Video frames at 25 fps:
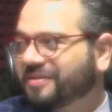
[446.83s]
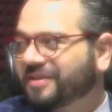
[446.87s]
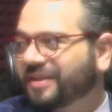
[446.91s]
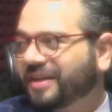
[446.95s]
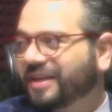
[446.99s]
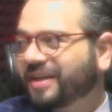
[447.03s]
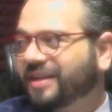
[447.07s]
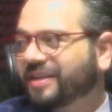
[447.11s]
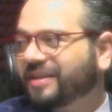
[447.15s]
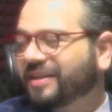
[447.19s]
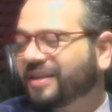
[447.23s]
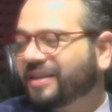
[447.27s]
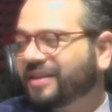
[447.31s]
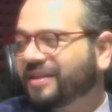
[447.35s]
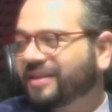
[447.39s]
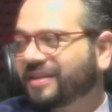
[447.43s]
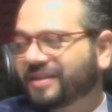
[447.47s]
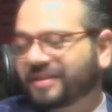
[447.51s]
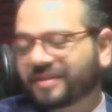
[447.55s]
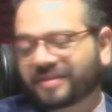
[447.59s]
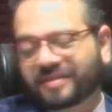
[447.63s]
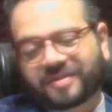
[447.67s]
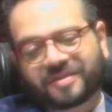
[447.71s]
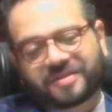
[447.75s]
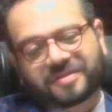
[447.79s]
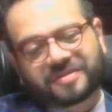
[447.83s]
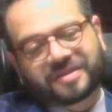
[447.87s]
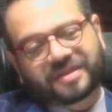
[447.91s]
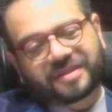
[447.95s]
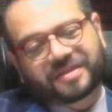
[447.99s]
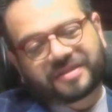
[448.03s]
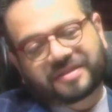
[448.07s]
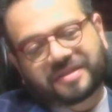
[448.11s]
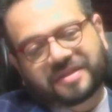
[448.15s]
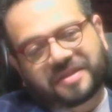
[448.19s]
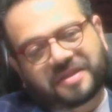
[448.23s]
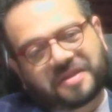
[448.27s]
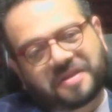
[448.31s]
y no sé qué tantas
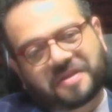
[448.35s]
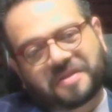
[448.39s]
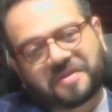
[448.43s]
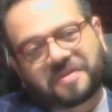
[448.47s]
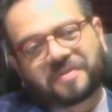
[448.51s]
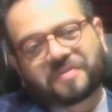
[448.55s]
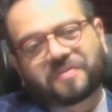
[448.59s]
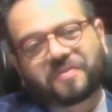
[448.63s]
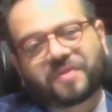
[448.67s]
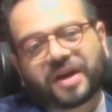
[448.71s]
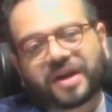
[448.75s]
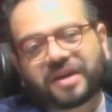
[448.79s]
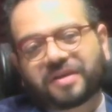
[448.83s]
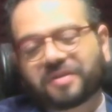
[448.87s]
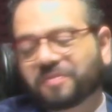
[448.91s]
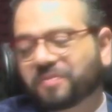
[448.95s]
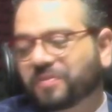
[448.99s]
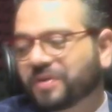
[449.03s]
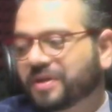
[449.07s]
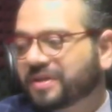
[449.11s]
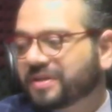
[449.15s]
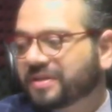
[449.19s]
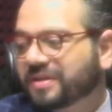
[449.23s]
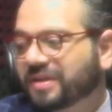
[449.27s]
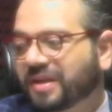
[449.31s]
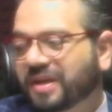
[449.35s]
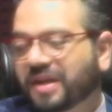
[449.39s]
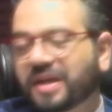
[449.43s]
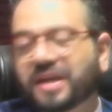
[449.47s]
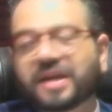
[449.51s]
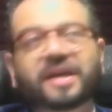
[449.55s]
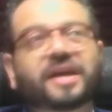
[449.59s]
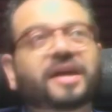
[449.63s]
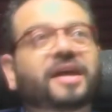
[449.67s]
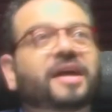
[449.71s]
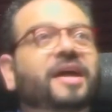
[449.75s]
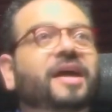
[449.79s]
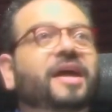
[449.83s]
cosas. Bueno, pues
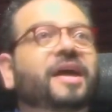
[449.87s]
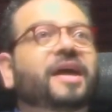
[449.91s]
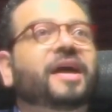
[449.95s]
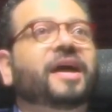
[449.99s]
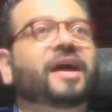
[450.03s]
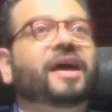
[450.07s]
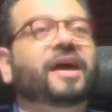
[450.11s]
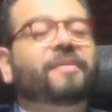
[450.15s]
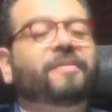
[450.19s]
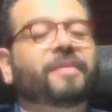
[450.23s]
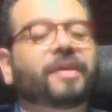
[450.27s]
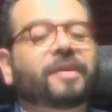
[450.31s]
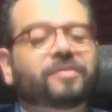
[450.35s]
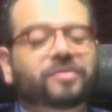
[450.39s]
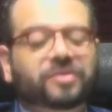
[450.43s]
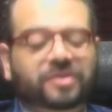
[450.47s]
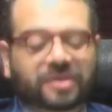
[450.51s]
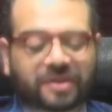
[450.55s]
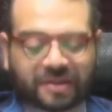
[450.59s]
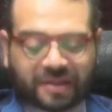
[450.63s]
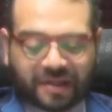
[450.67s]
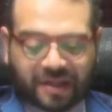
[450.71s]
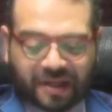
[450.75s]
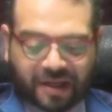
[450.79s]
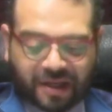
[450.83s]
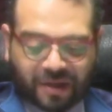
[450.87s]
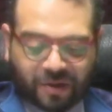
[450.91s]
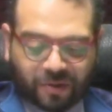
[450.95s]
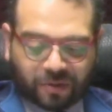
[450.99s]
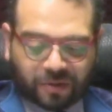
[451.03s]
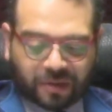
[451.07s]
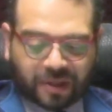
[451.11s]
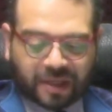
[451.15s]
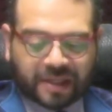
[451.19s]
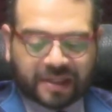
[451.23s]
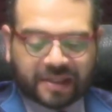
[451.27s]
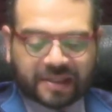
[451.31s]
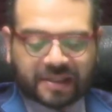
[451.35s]
vamos a seguir
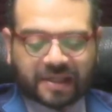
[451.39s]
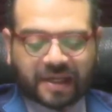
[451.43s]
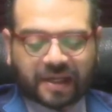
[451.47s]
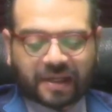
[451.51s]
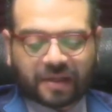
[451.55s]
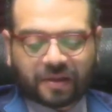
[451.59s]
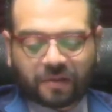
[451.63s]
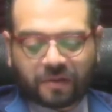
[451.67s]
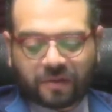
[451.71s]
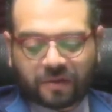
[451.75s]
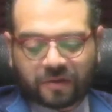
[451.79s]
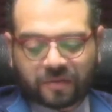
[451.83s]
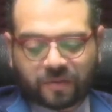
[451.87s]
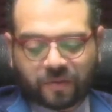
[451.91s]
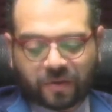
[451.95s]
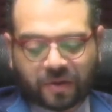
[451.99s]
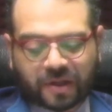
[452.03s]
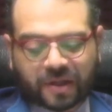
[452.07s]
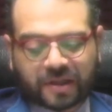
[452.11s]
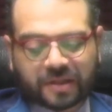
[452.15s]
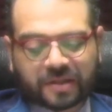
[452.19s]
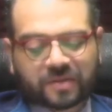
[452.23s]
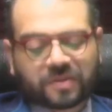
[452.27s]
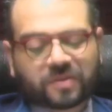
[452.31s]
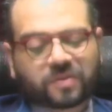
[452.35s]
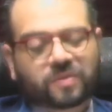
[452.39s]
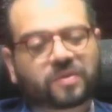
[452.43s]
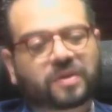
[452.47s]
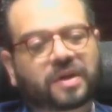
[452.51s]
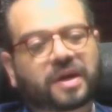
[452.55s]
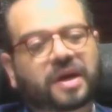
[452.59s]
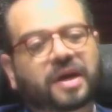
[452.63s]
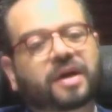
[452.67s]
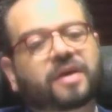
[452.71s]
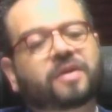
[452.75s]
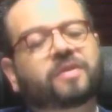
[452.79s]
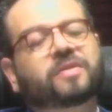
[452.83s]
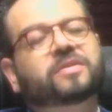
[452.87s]
utilizándolos porque es
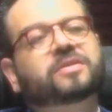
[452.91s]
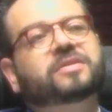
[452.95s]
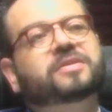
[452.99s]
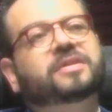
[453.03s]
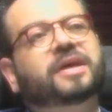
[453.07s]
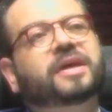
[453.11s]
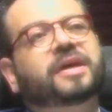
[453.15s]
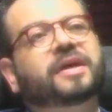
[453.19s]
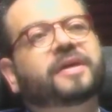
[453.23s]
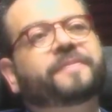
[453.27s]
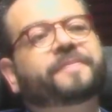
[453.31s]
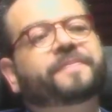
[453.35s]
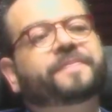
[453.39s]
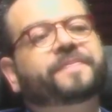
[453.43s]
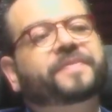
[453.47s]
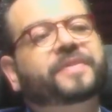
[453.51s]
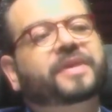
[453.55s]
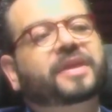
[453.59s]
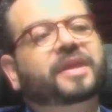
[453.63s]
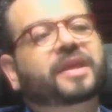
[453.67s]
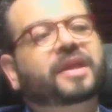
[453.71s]
una cosa